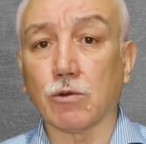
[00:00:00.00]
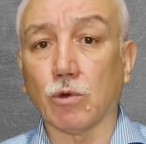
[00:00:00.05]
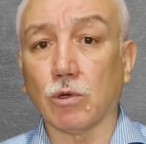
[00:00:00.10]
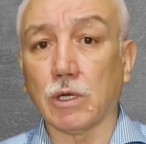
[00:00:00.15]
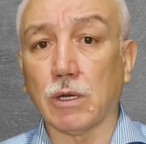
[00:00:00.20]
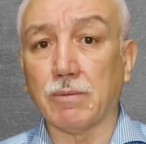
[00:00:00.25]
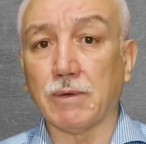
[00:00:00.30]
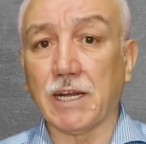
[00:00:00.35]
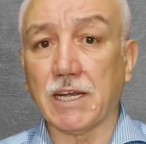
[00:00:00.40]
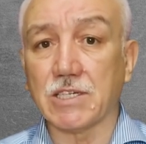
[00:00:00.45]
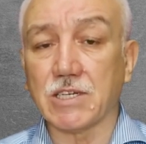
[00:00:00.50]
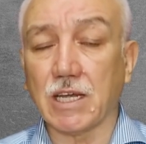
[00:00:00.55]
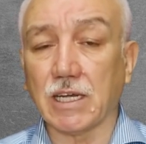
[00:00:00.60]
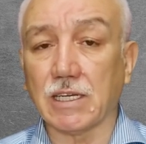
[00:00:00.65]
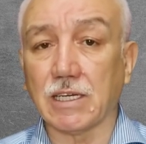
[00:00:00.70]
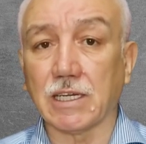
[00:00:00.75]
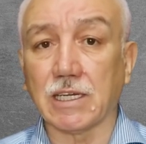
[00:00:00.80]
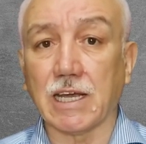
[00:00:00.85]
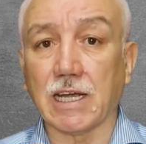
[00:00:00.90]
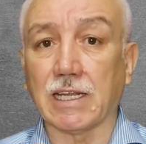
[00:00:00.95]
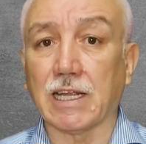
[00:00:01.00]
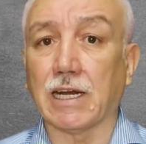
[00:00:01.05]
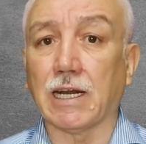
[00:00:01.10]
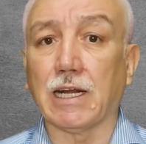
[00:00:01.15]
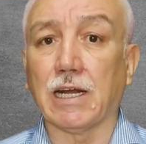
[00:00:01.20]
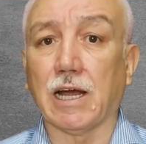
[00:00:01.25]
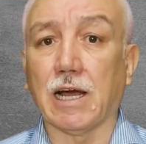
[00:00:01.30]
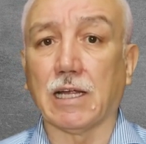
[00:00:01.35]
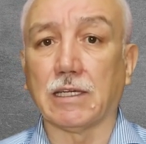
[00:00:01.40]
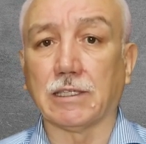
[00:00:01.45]
olabileceğini
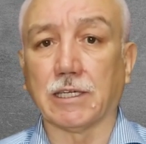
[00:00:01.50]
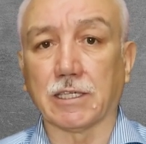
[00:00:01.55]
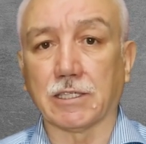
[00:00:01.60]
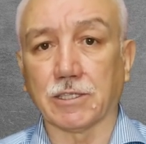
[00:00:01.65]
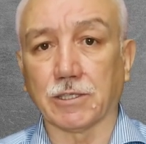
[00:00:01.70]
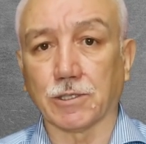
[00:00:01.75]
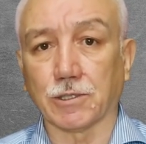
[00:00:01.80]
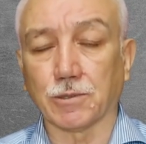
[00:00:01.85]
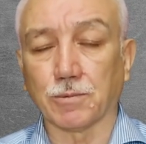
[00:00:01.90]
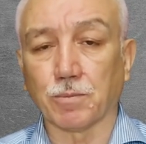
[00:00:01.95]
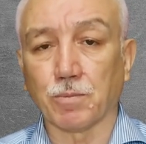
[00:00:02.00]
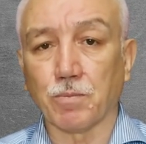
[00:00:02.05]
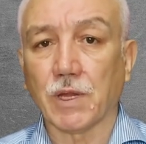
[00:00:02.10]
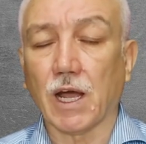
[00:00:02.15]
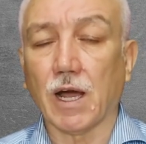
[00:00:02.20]
generale anlatır.